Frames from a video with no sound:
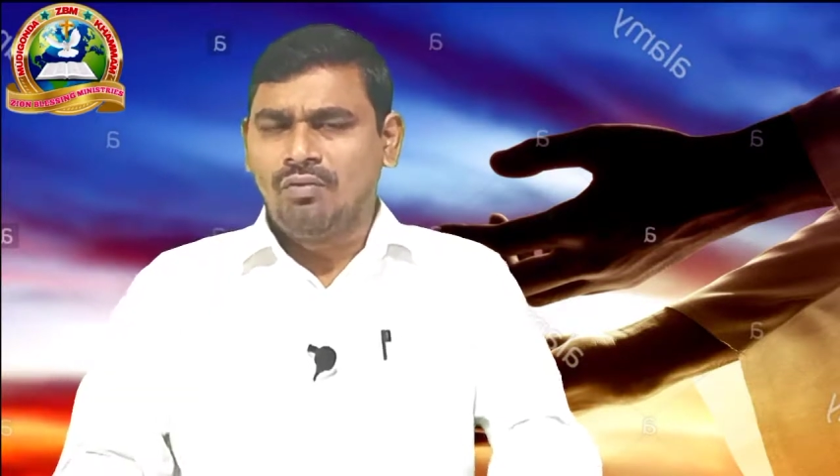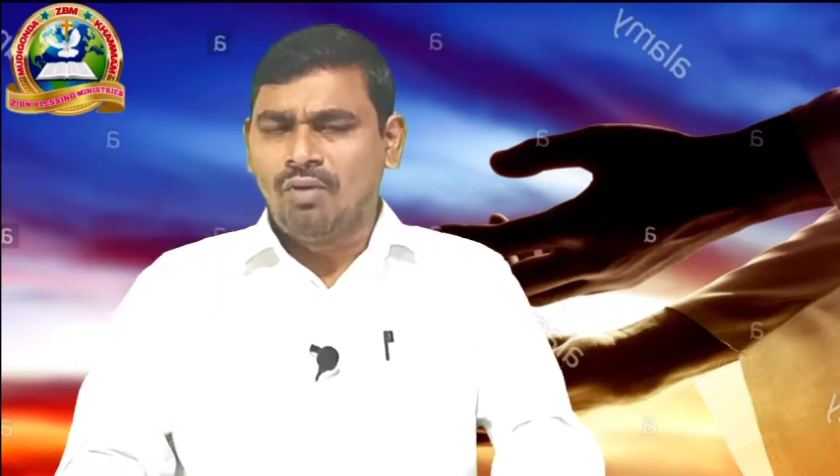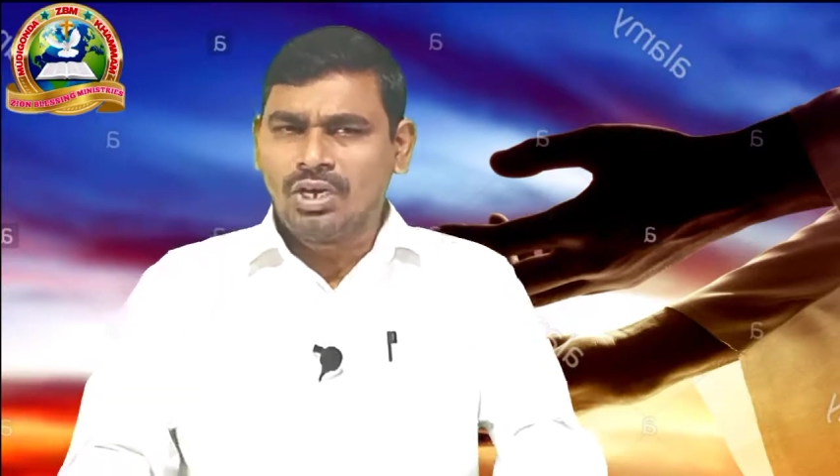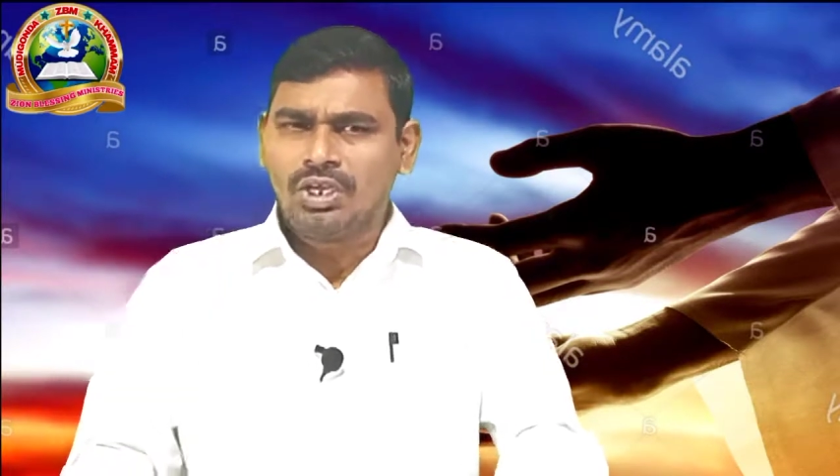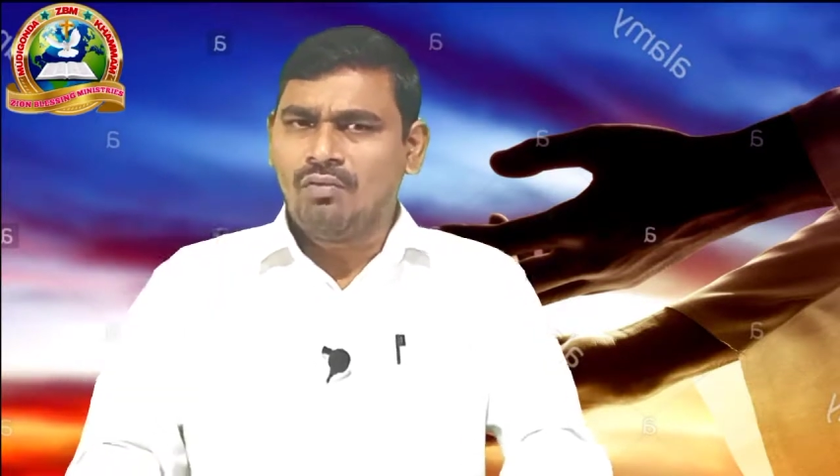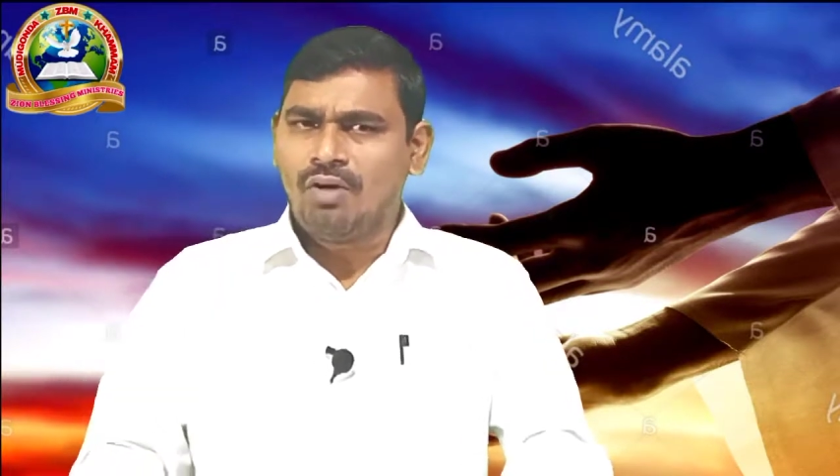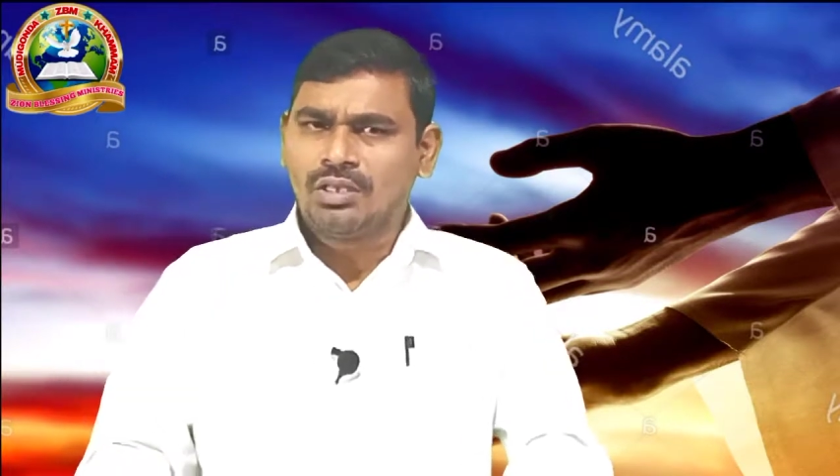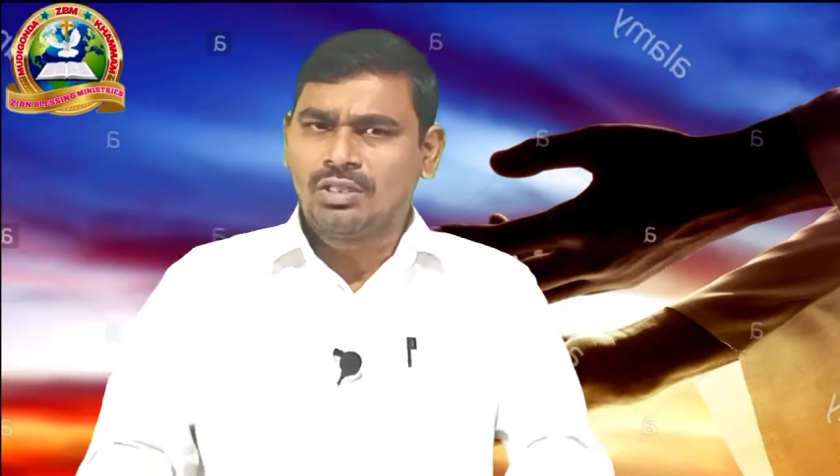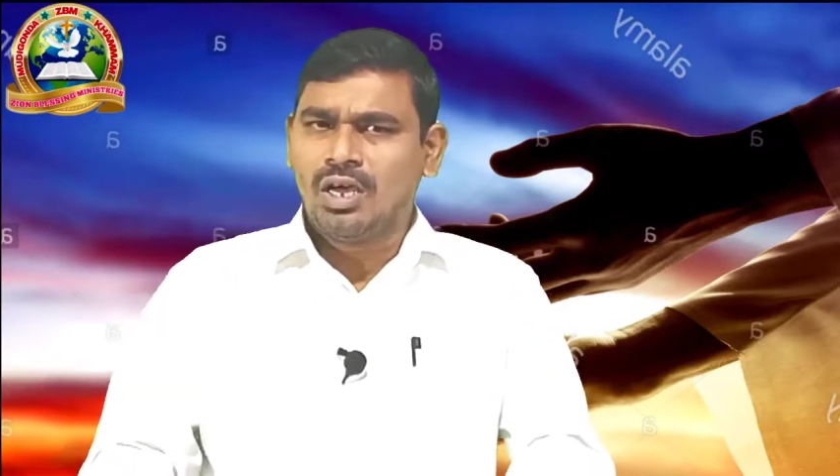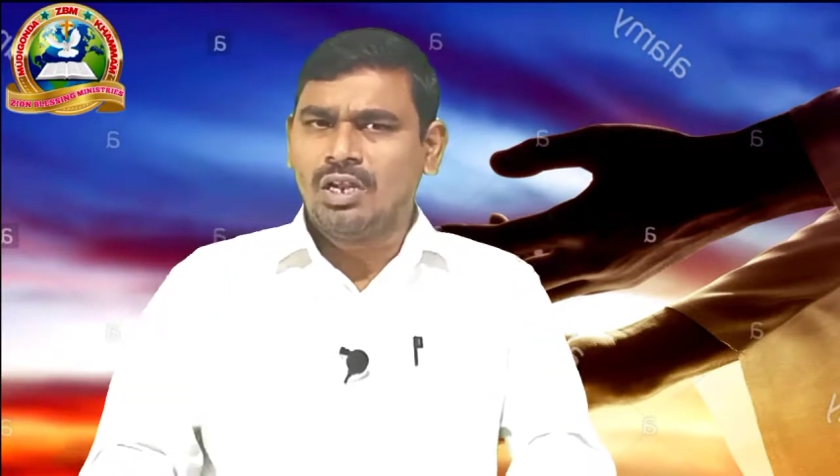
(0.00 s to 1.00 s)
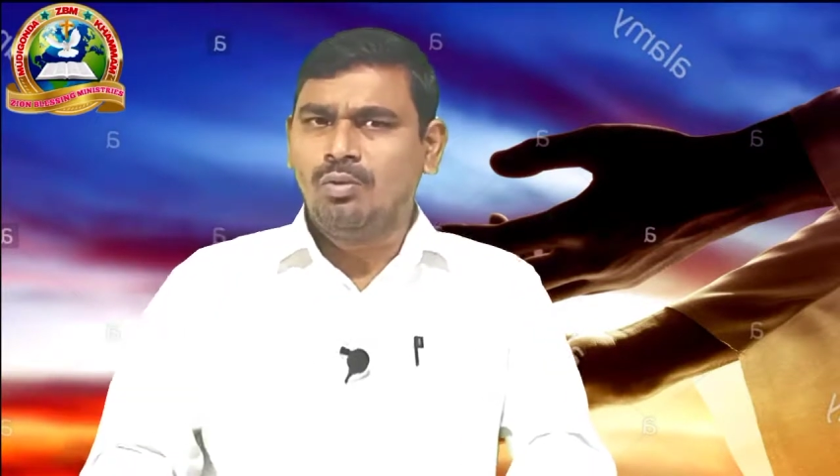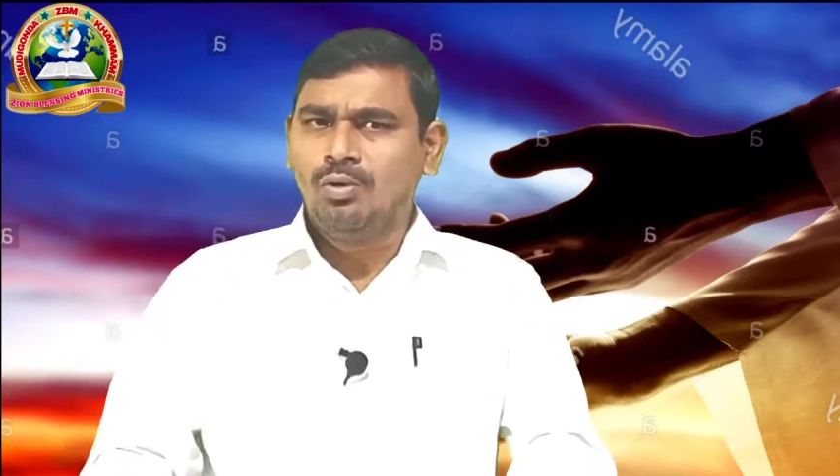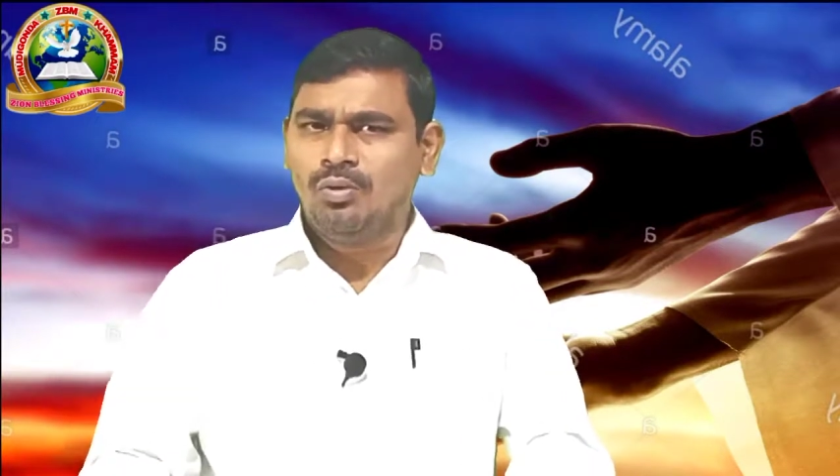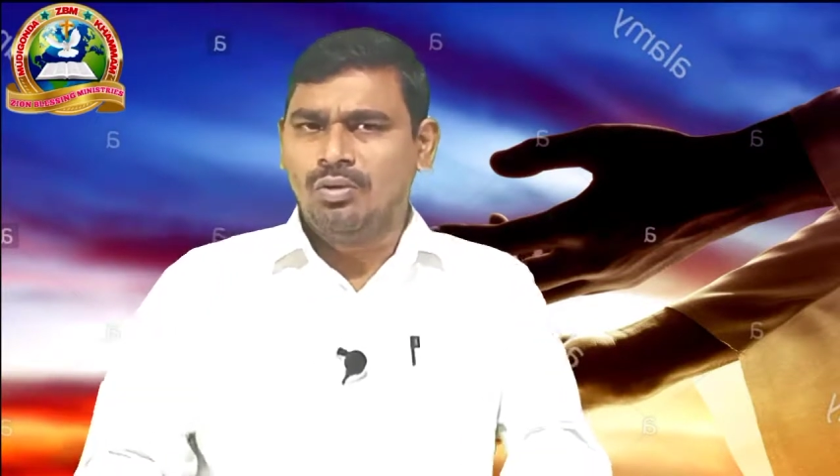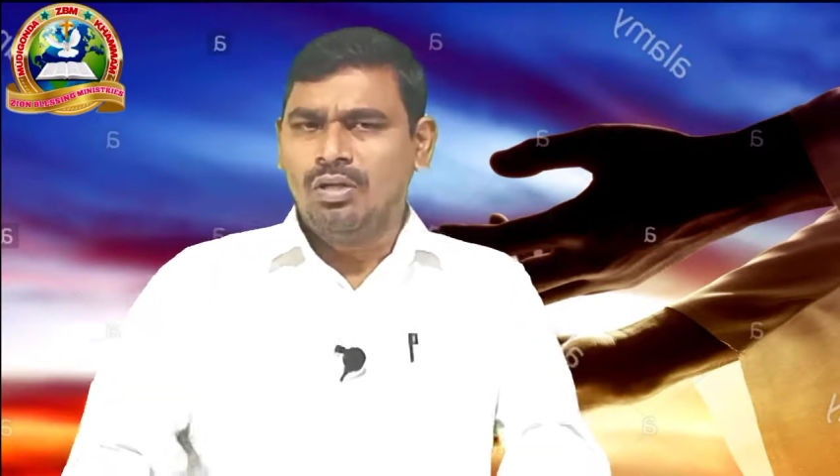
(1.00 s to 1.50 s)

ఈ వాక్య వాగ్దానములు